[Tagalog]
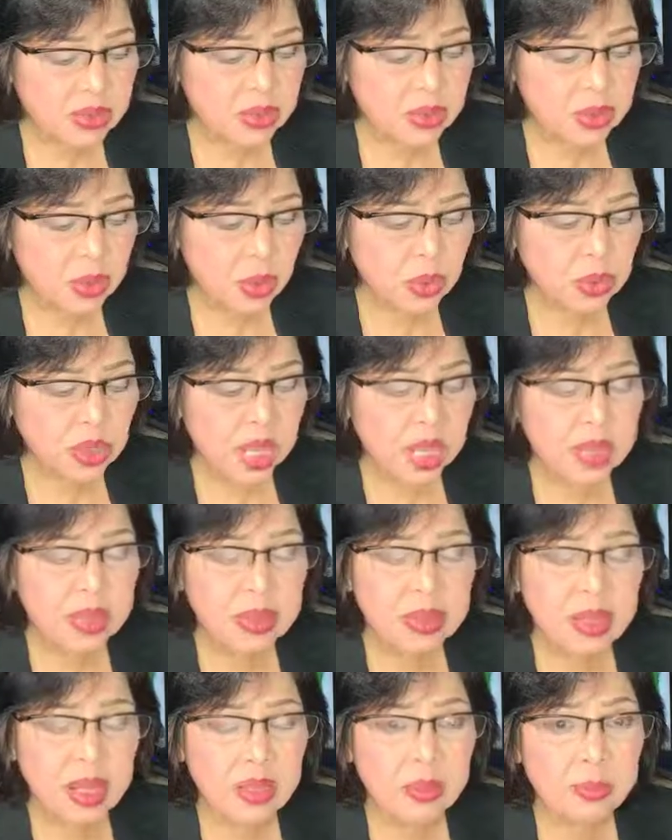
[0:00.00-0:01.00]
stroke,
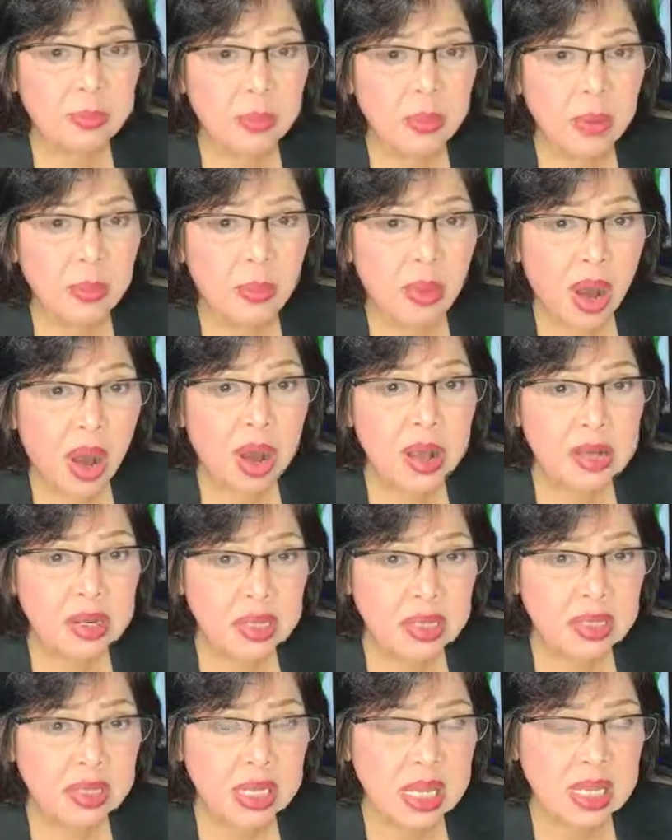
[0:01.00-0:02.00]
and death from heart
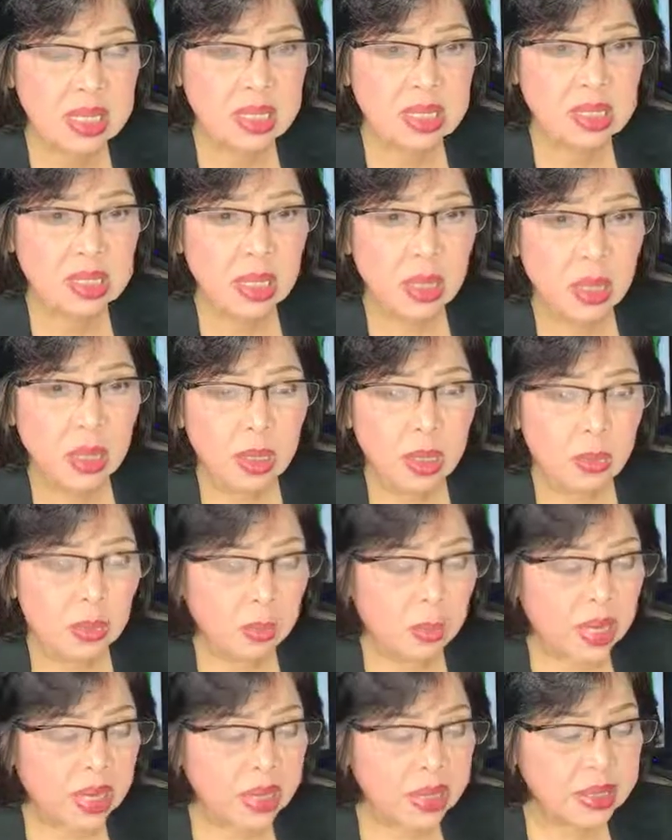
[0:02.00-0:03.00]
disease.
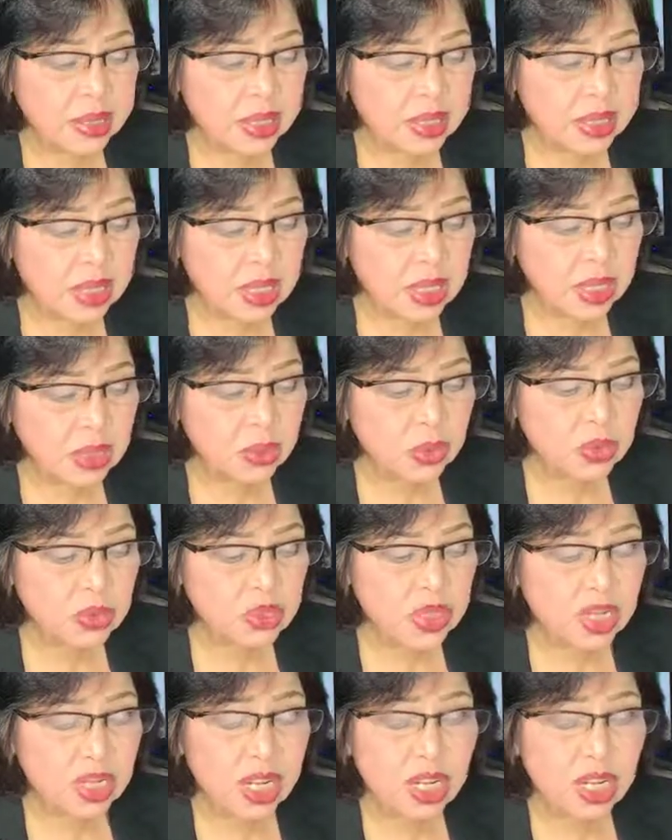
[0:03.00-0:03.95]
Maganda din ito sa